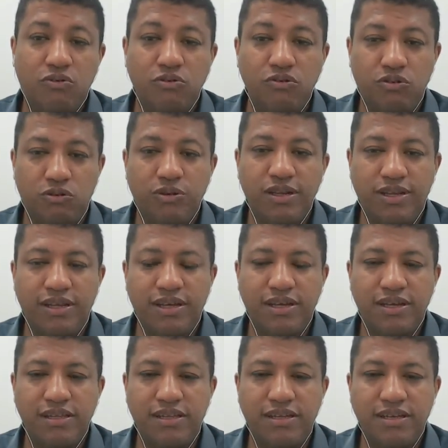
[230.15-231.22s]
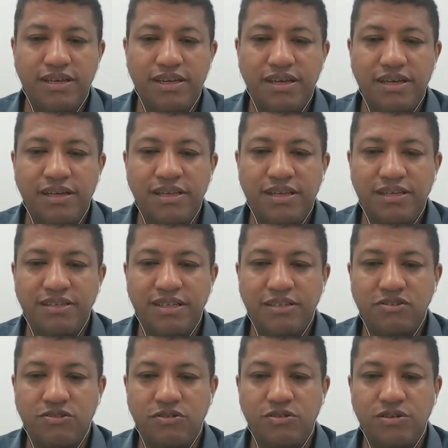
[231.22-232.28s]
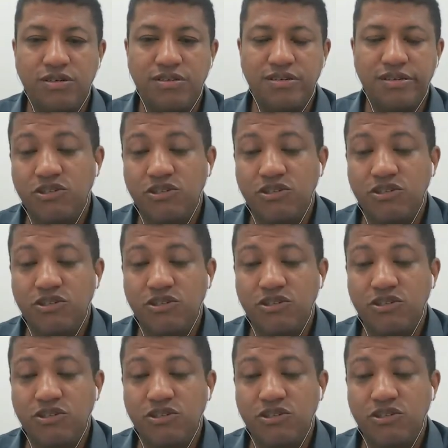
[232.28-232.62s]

controle né, entre, entre as nações.